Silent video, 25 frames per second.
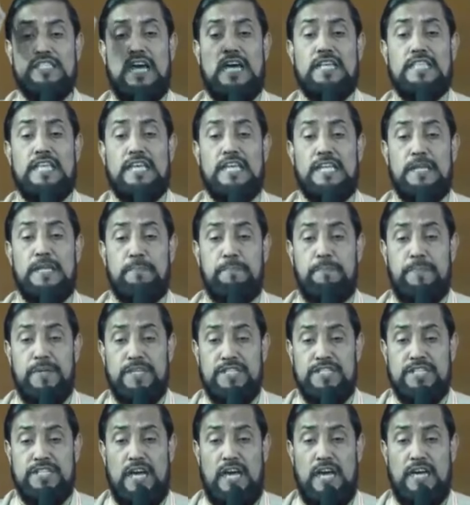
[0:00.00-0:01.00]
তাদের
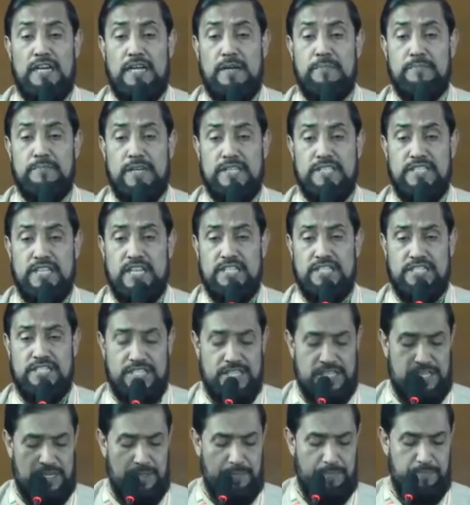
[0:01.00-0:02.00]
বিচার আমরা
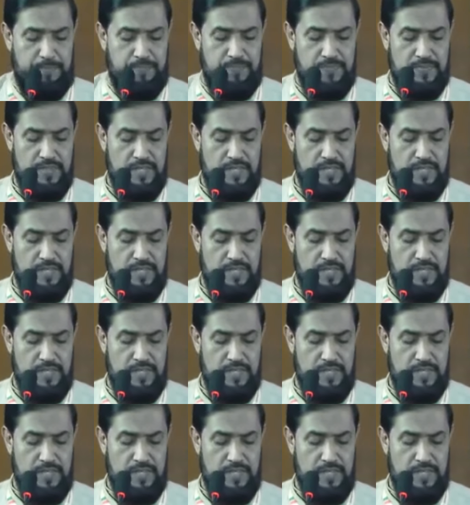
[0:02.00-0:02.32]
চাচ্ছি